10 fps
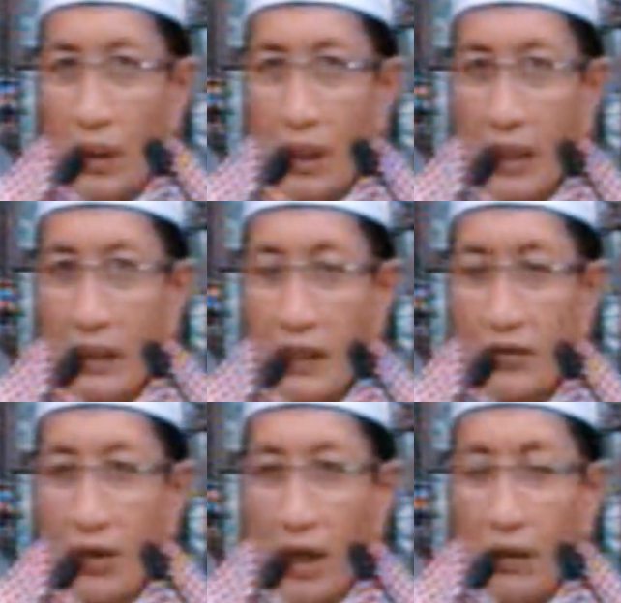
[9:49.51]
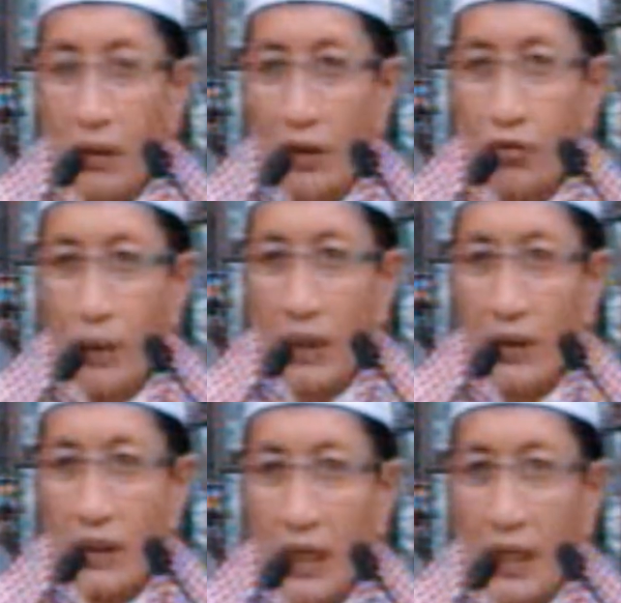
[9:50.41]
lantas Allah Subhanahu
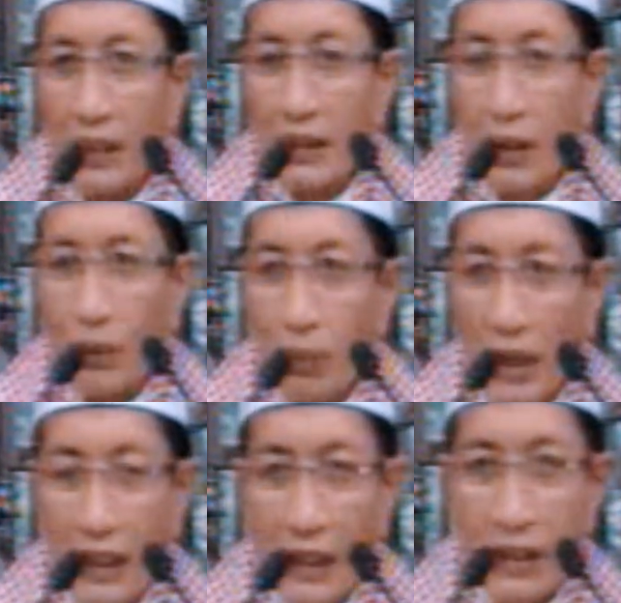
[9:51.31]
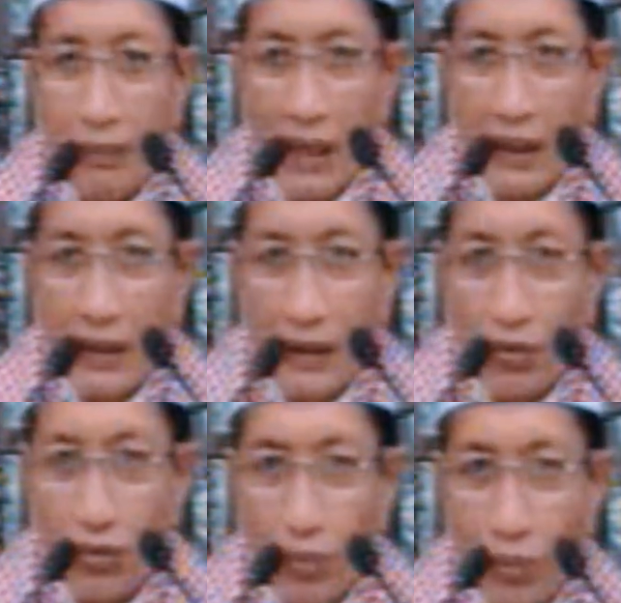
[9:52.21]
wa taala terlupakan di balik
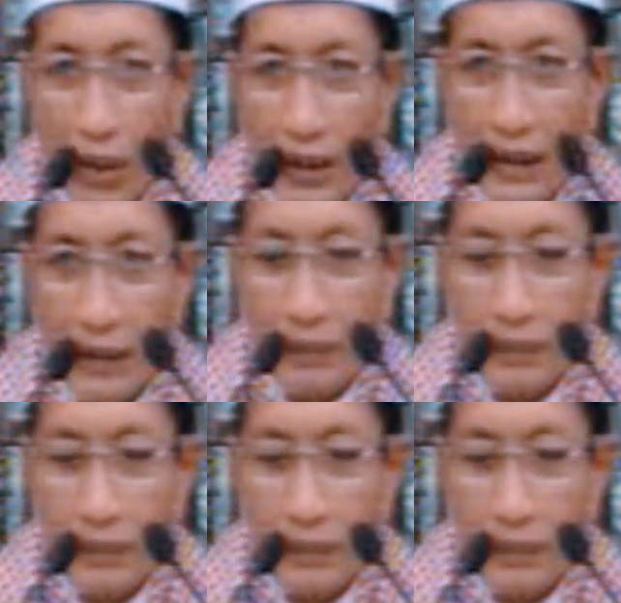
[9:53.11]
itu semuanya.